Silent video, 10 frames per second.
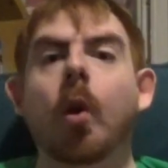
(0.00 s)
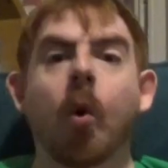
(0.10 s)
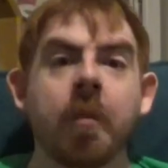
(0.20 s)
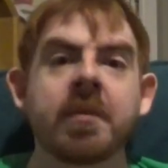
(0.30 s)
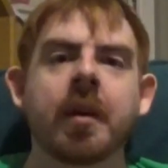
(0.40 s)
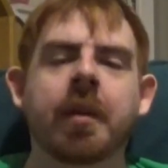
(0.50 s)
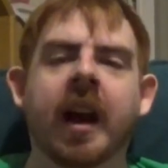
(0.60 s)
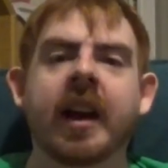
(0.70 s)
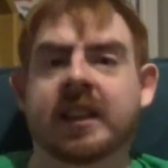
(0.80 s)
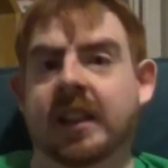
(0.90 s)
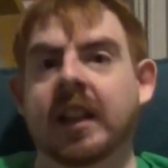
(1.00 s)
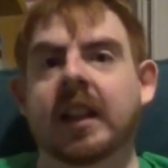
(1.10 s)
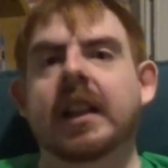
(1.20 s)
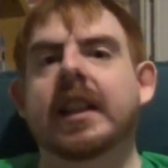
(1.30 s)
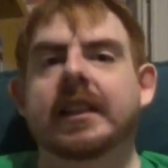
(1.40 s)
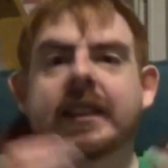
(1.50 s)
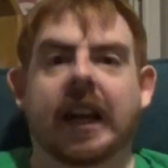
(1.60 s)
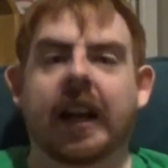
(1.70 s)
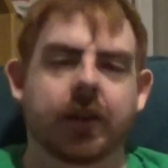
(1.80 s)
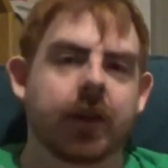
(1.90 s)
umgebracht.
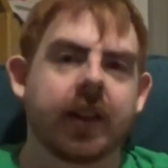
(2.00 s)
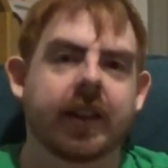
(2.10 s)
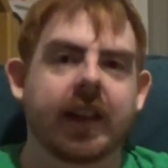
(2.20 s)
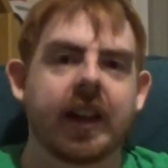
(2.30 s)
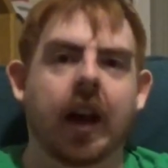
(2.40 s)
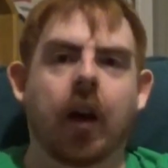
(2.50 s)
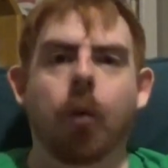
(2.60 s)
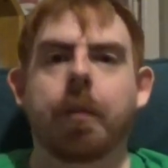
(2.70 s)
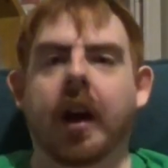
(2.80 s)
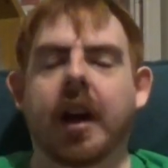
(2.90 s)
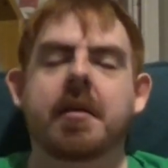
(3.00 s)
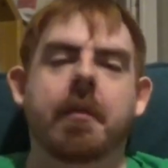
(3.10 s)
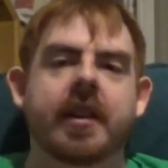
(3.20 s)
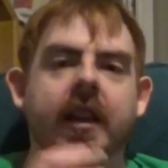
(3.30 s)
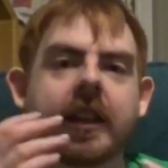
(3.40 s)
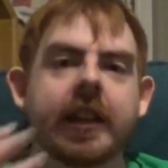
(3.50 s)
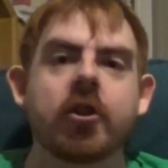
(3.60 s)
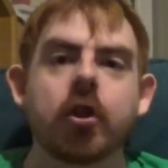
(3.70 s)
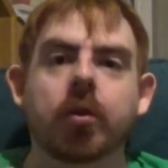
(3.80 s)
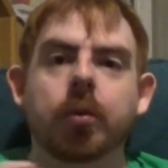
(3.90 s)
Also ist jeder auch bereit,
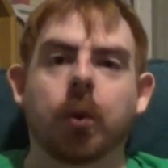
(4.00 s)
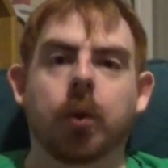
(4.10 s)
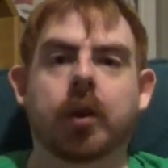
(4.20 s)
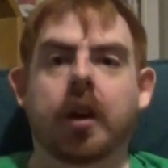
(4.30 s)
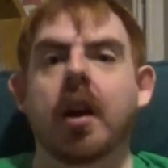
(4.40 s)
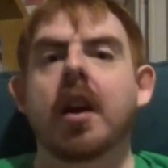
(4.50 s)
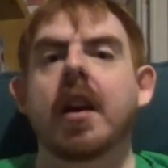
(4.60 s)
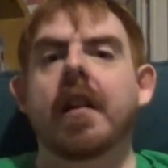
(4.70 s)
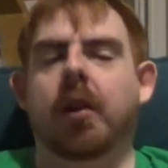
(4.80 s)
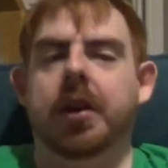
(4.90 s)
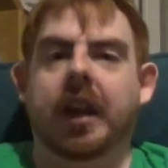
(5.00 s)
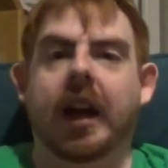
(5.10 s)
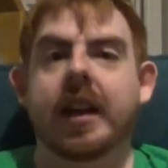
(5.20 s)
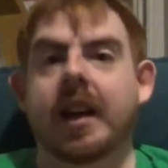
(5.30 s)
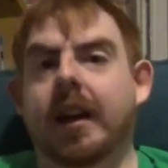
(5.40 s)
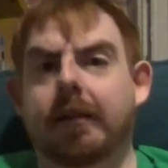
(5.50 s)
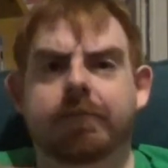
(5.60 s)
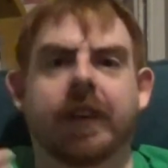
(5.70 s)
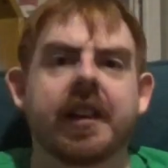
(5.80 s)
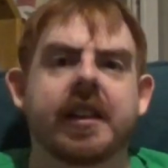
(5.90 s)
Masakichi zu töten. Von daher
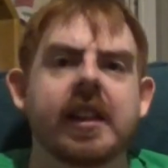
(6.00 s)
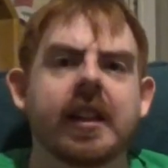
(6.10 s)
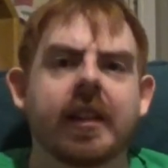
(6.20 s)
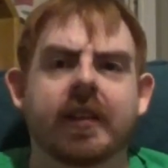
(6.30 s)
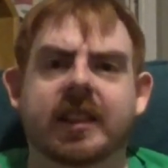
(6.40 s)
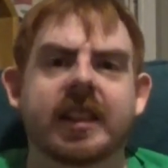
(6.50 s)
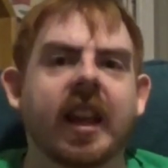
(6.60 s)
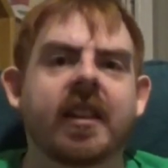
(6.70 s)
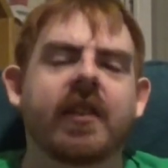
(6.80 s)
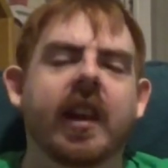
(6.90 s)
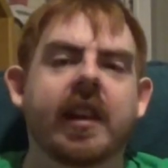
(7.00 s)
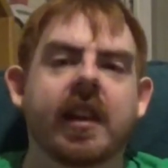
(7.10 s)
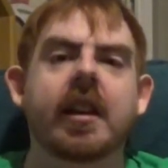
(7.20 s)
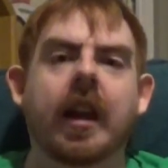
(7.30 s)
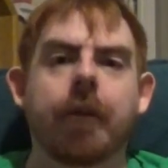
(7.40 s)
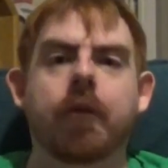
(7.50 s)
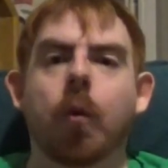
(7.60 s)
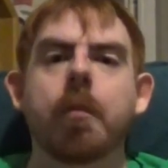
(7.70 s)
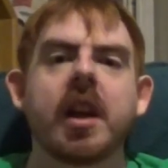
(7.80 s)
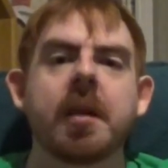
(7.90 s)
war es jetzt wirklich ein Kampf
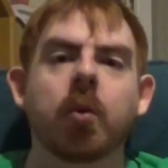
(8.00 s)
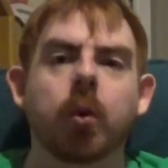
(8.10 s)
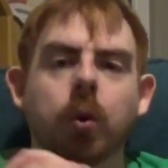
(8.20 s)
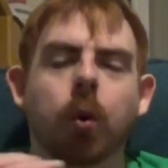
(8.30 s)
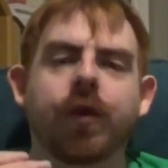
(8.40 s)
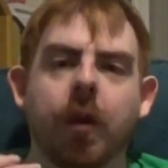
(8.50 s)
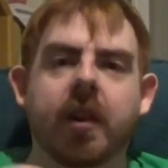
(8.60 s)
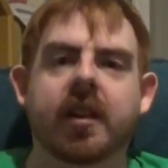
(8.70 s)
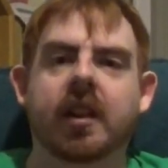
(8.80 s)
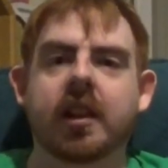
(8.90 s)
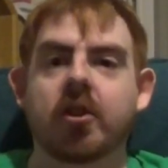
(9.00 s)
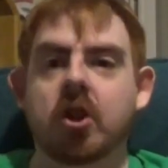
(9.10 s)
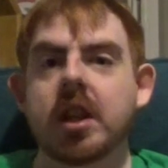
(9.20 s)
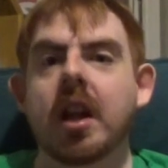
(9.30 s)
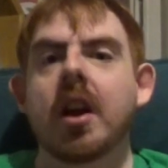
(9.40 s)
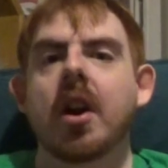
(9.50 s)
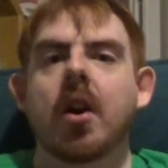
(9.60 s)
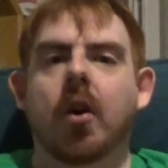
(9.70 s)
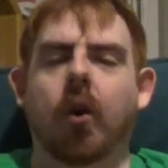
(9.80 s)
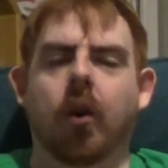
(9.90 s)
um Leben und Tod für Masakichi.
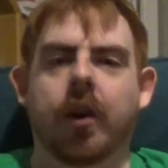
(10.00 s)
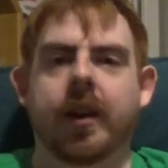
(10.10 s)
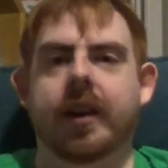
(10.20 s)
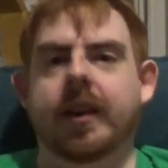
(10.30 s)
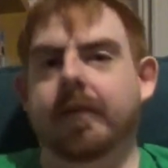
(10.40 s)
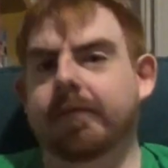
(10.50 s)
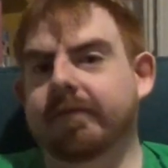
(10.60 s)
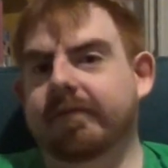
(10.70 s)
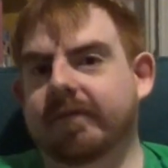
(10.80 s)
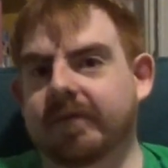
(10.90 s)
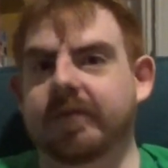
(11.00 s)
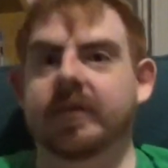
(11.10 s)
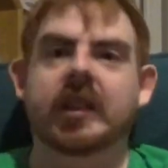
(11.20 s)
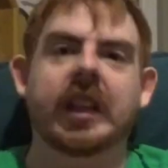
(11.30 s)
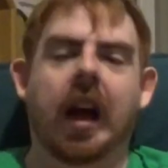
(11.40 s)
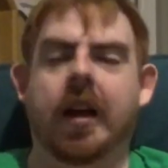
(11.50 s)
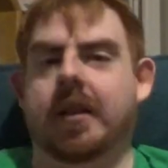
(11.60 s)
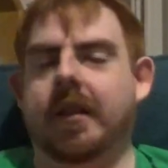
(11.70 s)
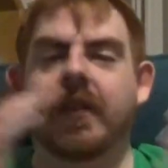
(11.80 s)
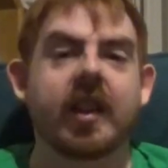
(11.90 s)
Und ja,
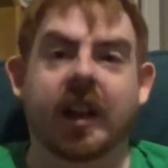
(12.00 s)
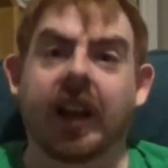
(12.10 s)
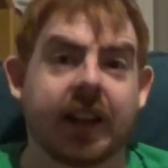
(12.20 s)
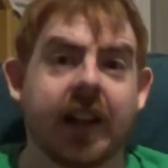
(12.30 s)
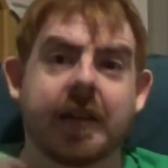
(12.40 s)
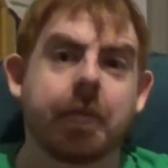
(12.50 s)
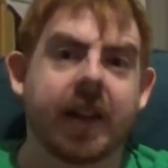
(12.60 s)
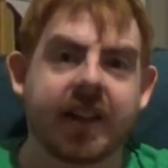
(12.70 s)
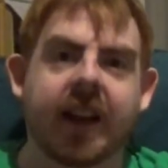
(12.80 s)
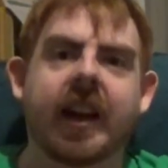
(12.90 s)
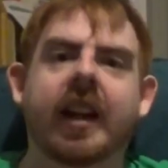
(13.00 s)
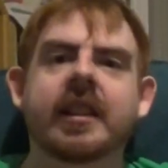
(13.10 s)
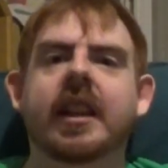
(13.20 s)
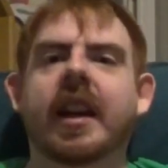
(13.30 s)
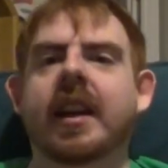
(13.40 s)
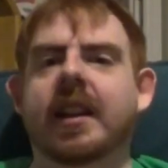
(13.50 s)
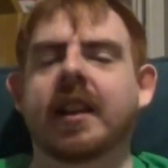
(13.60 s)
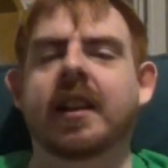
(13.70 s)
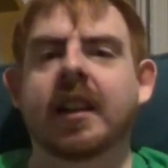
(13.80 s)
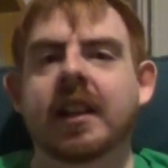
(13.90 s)
wie gesagt, hat halt ein Massaker
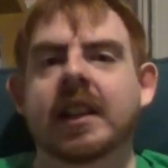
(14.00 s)
angerichtet.